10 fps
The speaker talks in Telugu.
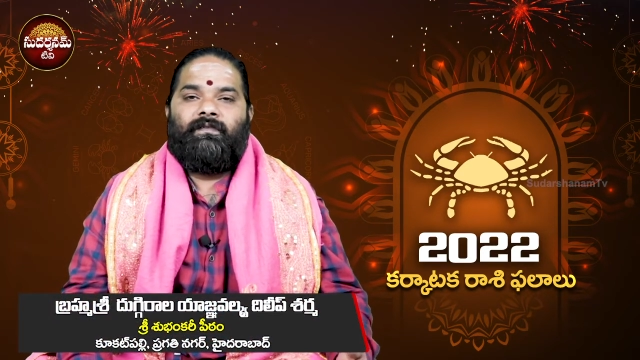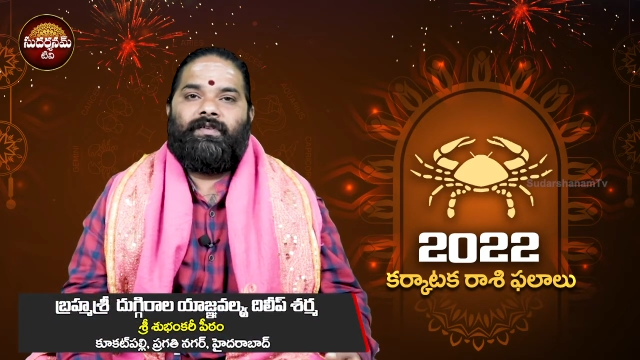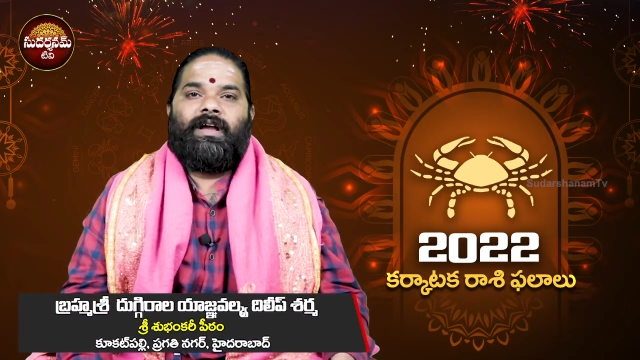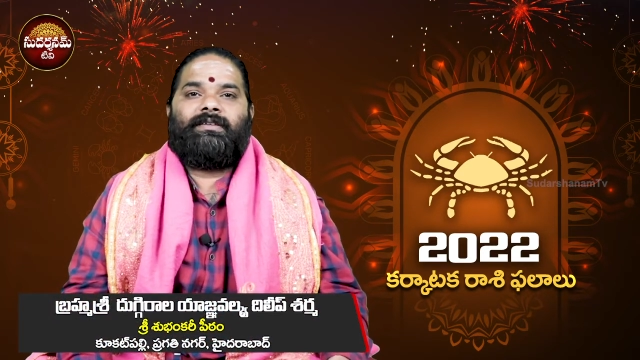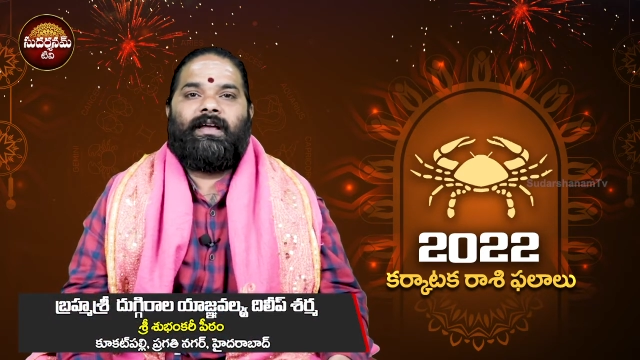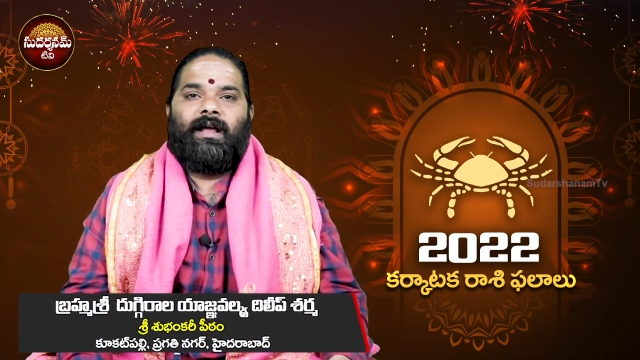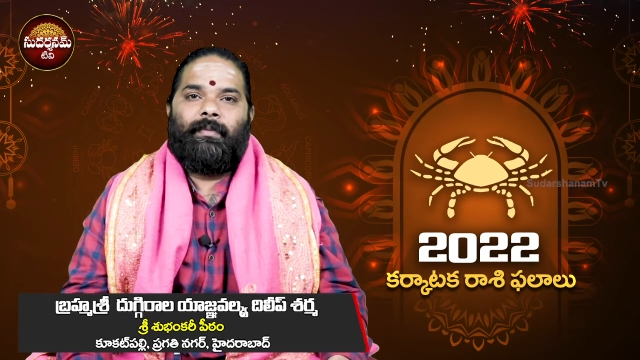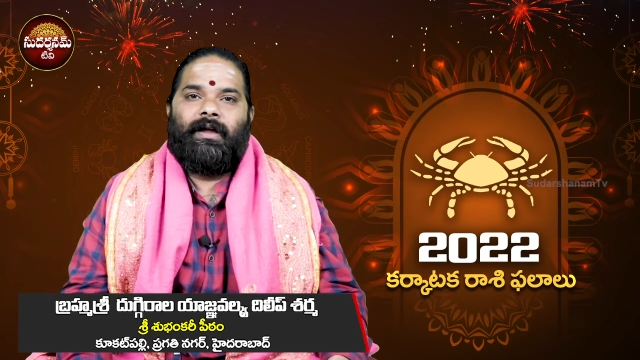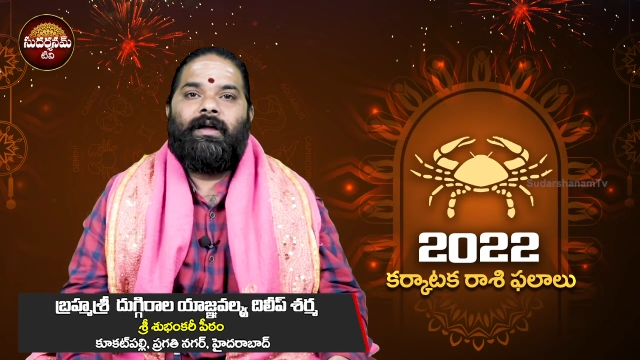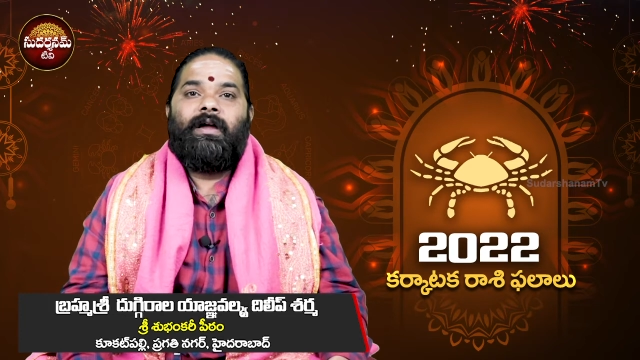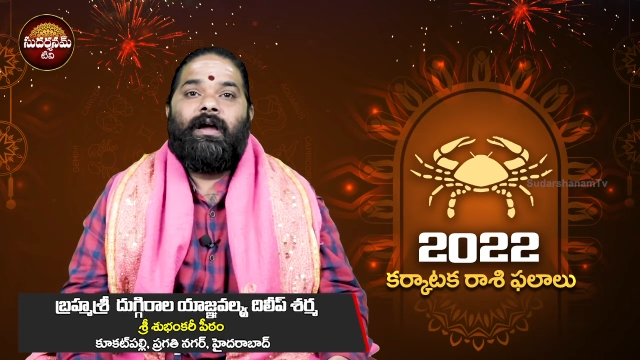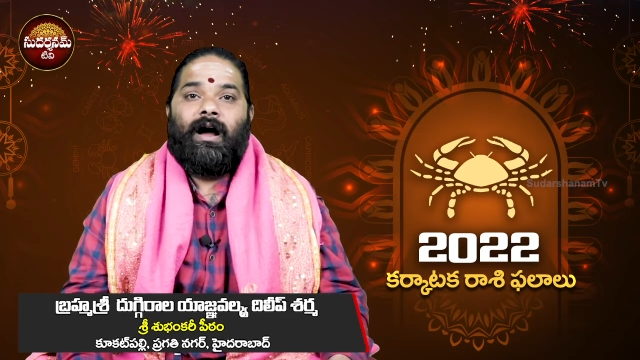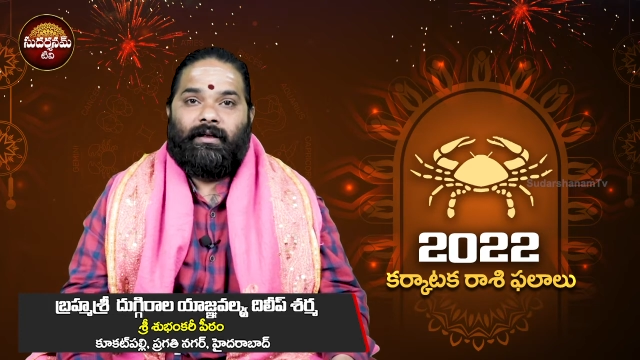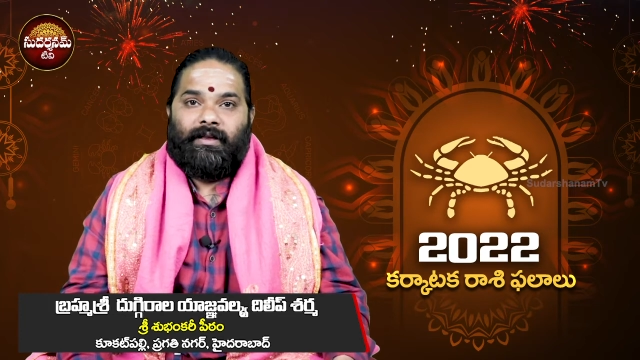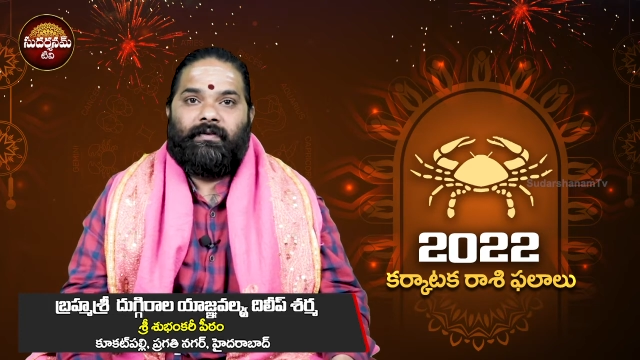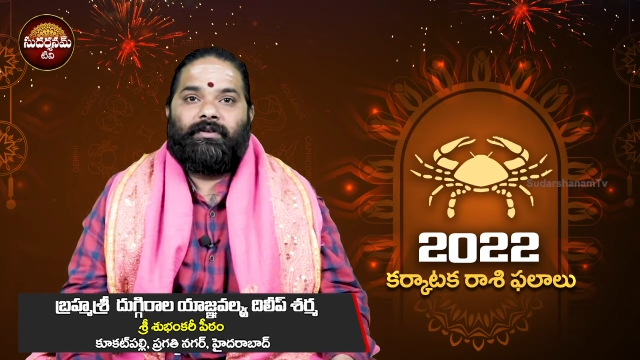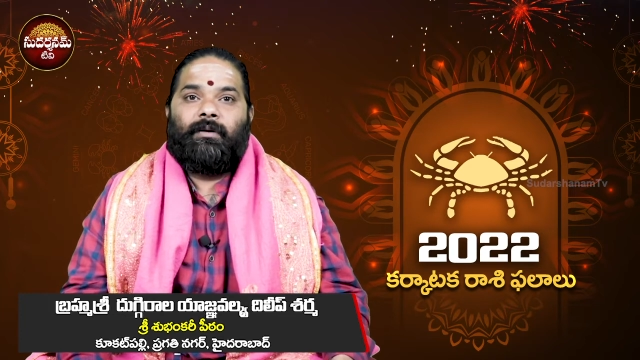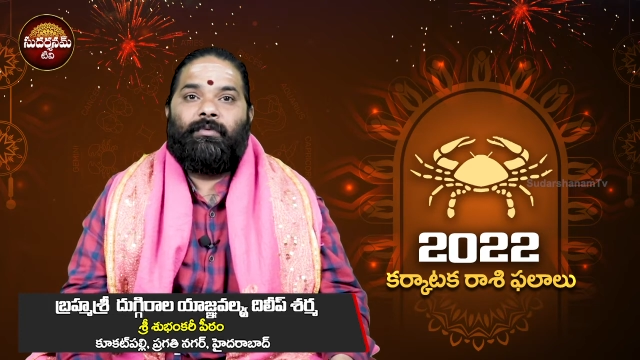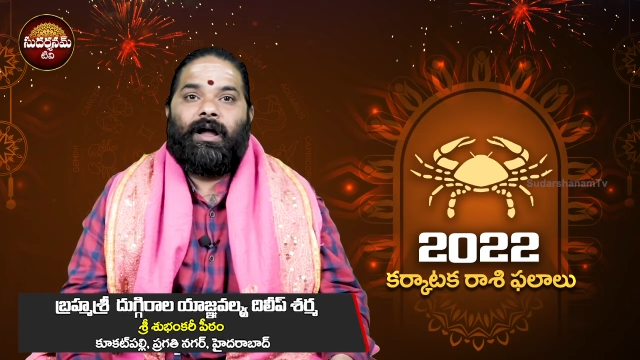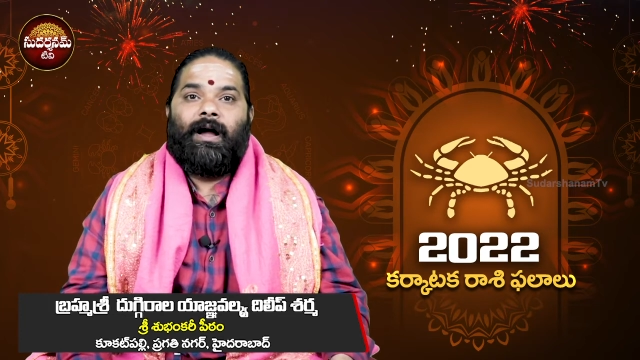వ్యసనమే
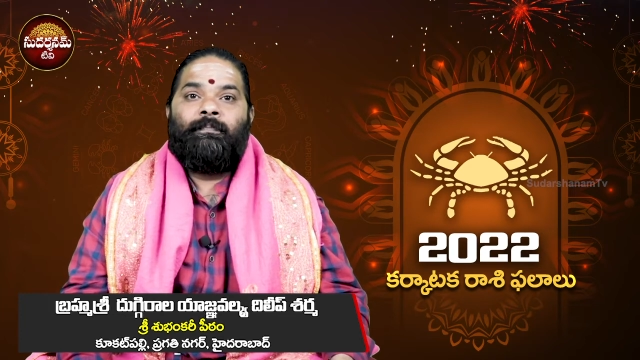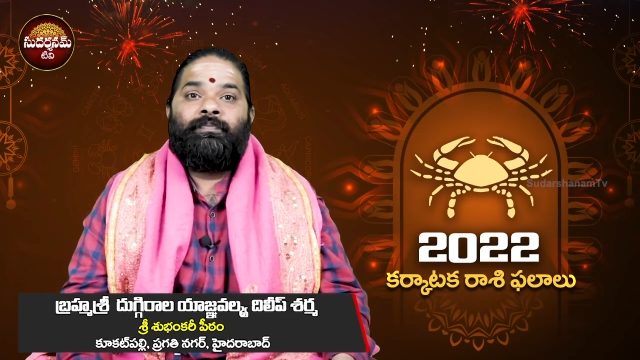అదేవిధముగా